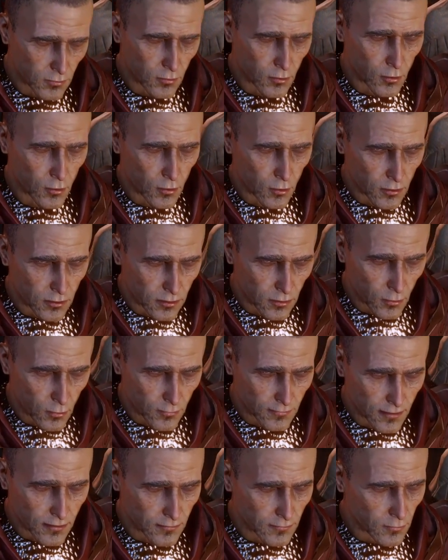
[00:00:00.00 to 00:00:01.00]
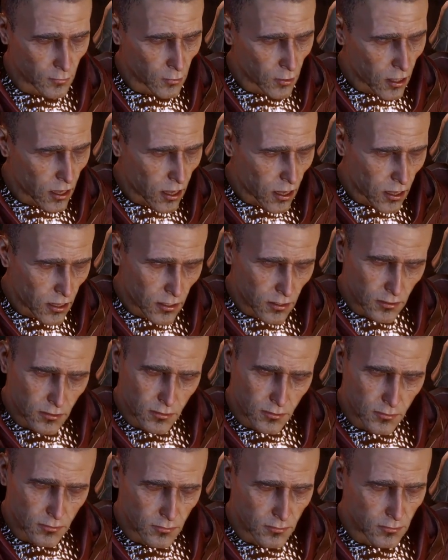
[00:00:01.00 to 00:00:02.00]
Une nouvelle fois
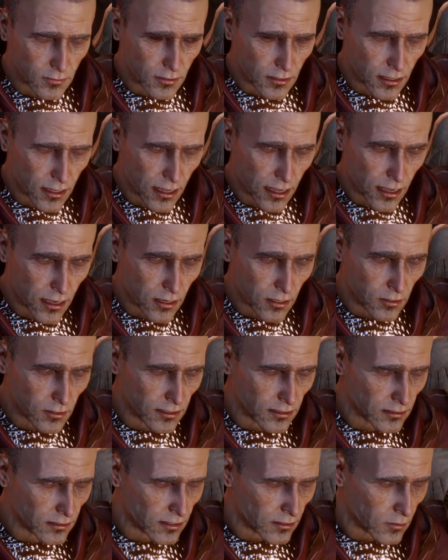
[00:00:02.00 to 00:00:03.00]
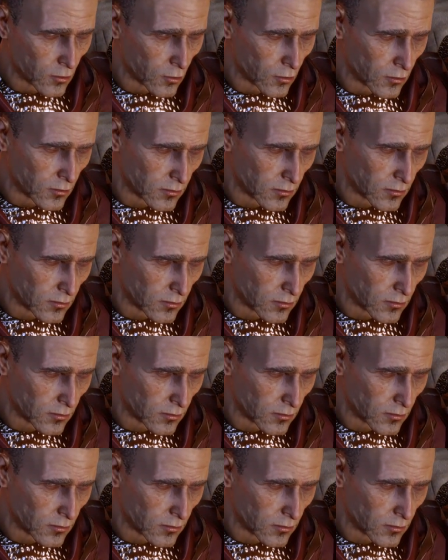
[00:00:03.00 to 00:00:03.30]
Inquisiteur